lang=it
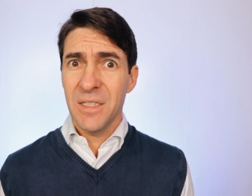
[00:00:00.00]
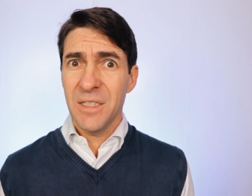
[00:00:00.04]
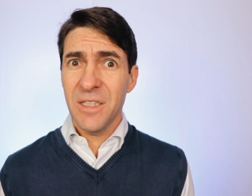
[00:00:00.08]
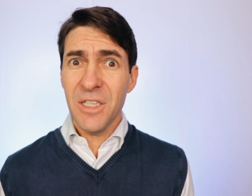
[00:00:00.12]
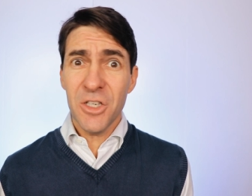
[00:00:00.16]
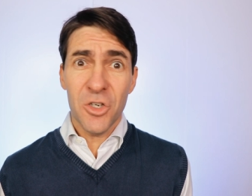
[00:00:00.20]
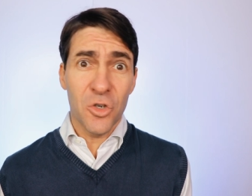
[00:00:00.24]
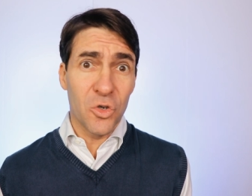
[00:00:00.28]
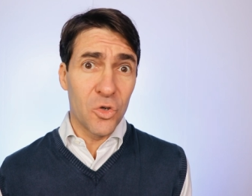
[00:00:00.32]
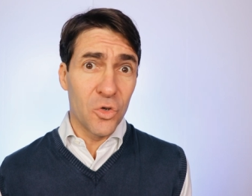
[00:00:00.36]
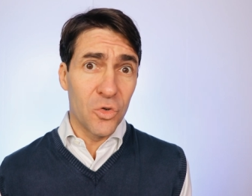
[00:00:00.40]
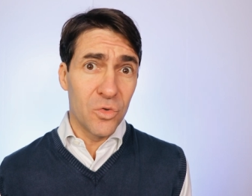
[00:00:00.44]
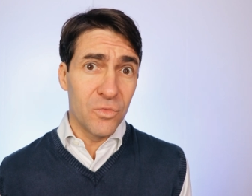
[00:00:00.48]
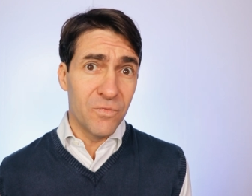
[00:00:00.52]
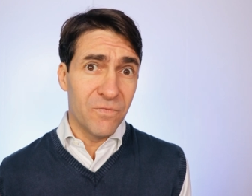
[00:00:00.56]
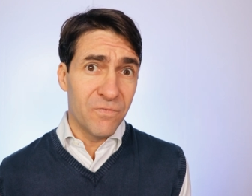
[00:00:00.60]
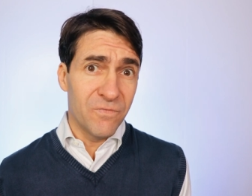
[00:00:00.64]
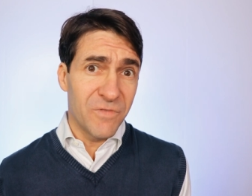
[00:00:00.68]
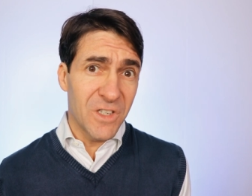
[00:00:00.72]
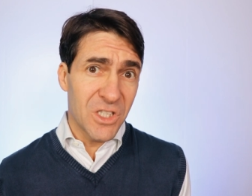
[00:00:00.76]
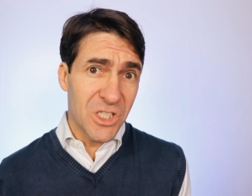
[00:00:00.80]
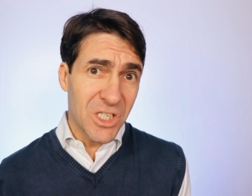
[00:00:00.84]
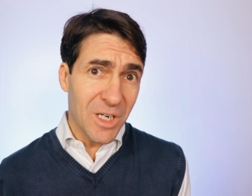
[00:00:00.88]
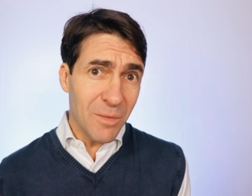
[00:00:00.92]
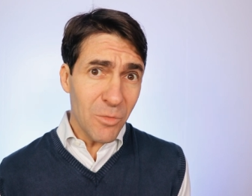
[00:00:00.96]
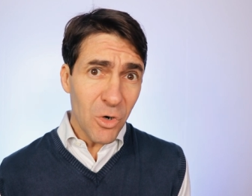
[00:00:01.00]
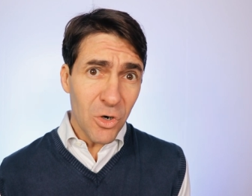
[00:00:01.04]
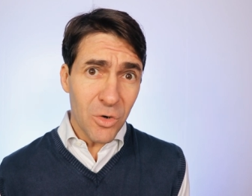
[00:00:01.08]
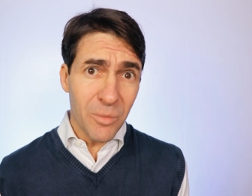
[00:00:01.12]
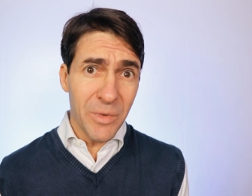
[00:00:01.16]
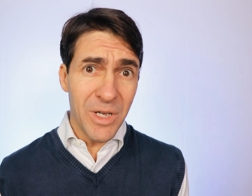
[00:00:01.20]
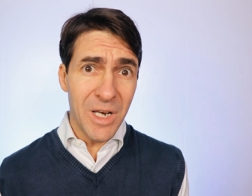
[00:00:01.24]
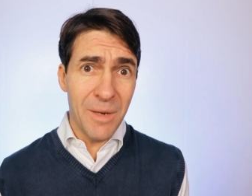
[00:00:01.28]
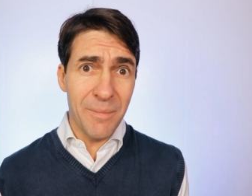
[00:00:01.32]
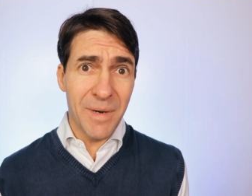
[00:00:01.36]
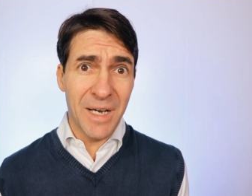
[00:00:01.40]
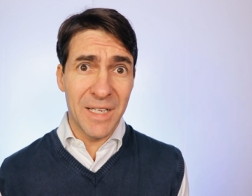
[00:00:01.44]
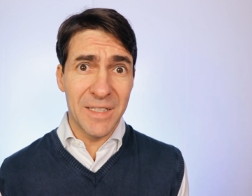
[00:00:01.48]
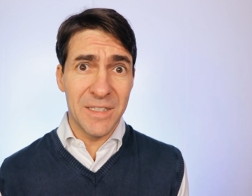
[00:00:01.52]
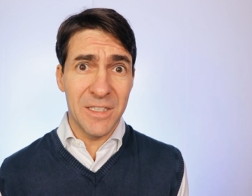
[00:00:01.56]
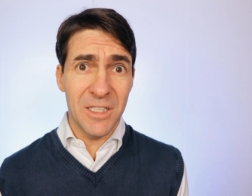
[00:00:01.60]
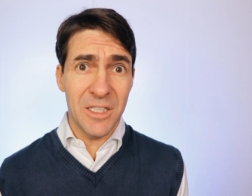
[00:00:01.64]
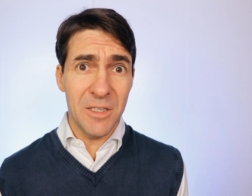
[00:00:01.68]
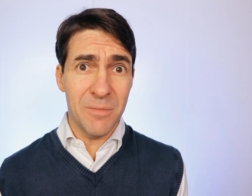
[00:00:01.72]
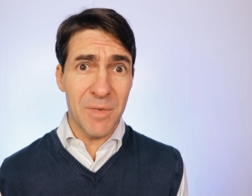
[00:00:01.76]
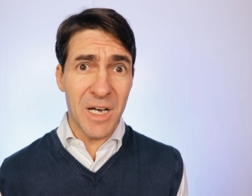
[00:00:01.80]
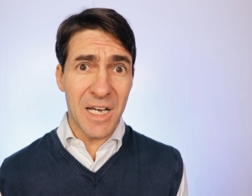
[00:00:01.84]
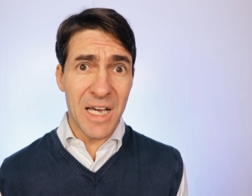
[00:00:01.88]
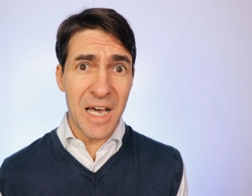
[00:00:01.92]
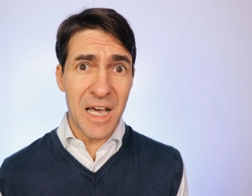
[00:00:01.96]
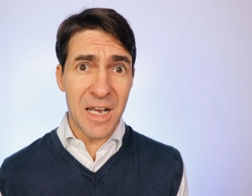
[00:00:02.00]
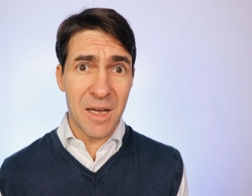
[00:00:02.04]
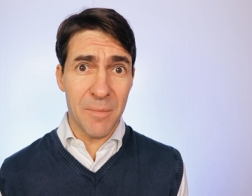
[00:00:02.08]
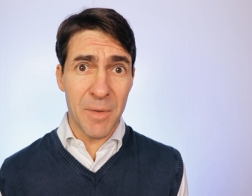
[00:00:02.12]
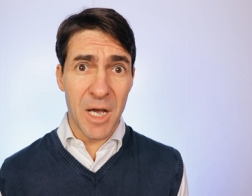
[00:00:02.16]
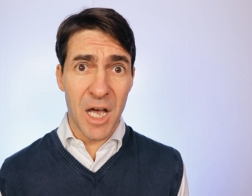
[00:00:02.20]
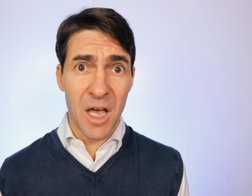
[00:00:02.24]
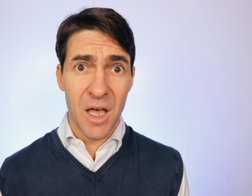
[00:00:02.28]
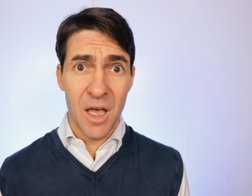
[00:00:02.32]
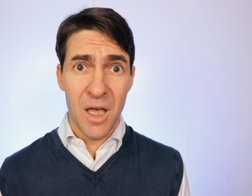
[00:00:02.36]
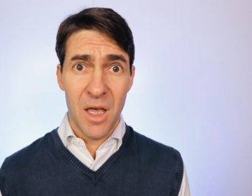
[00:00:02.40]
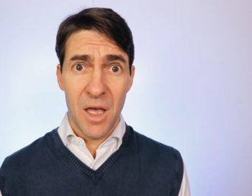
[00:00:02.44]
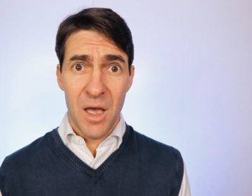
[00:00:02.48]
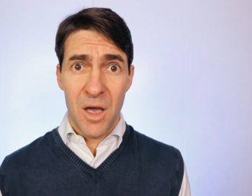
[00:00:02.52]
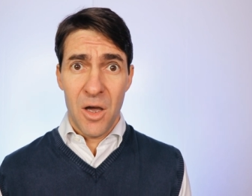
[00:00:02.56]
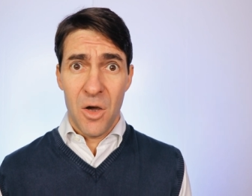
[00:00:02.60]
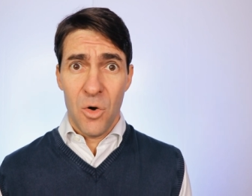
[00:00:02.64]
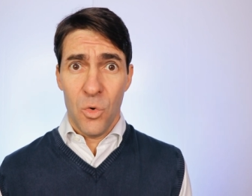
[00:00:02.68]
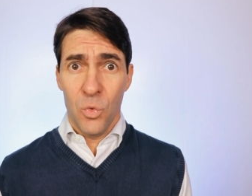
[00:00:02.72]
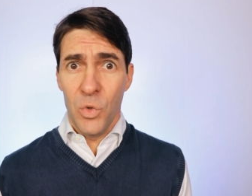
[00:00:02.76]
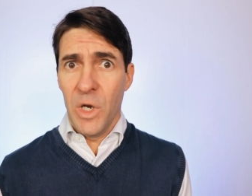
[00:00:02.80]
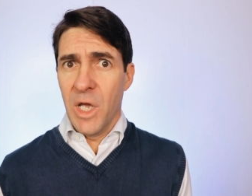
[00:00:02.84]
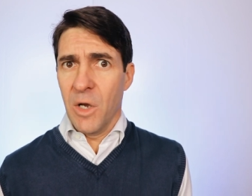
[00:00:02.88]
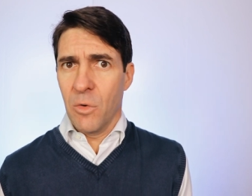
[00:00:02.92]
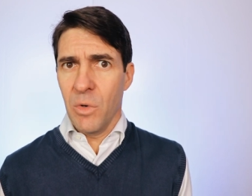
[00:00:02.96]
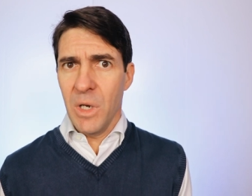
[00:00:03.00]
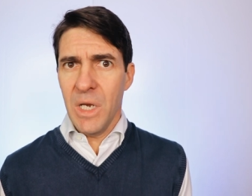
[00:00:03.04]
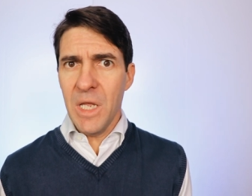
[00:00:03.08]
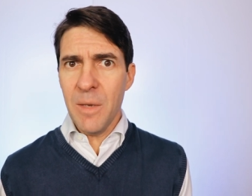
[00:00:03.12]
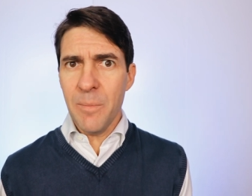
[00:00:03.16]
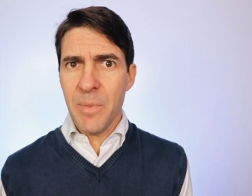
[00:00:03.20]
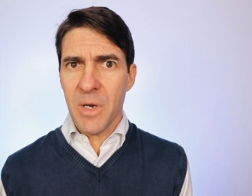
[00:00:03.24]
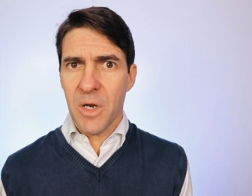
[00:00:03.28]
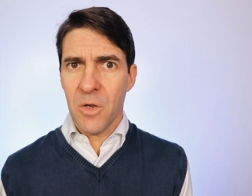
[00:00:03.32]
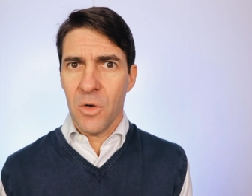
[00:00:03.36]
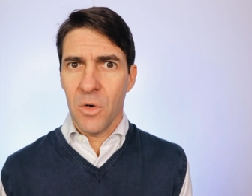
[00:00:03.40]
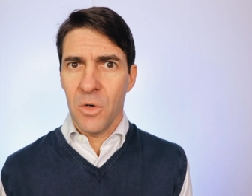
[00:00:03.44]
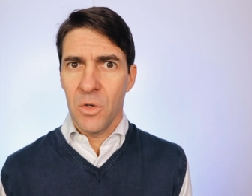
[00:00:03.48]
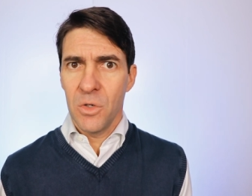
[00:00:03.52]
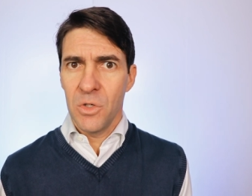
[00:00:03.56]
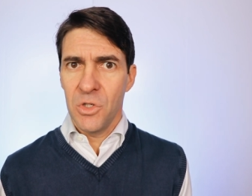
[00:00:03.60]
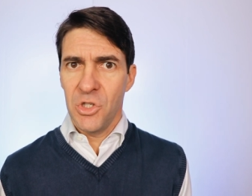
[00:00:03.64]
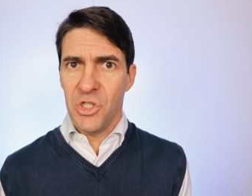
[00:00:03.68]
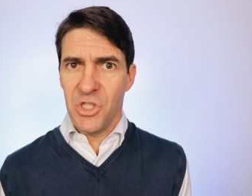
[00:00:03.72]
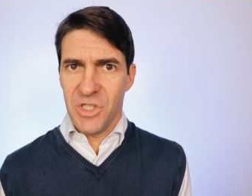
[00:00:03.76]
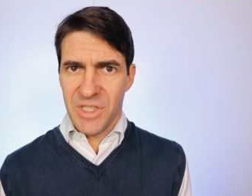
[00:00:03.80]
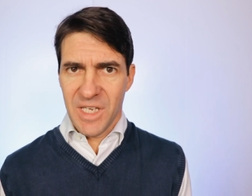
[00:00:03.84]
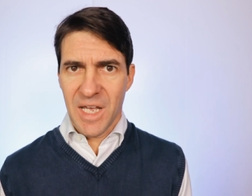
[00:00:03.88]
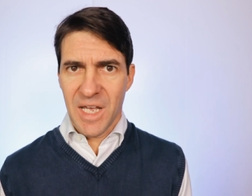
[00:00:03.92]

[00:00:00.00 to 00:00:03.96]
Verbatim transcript: Dicono, facciamo come le mantidi magari, ma un equilibrio ci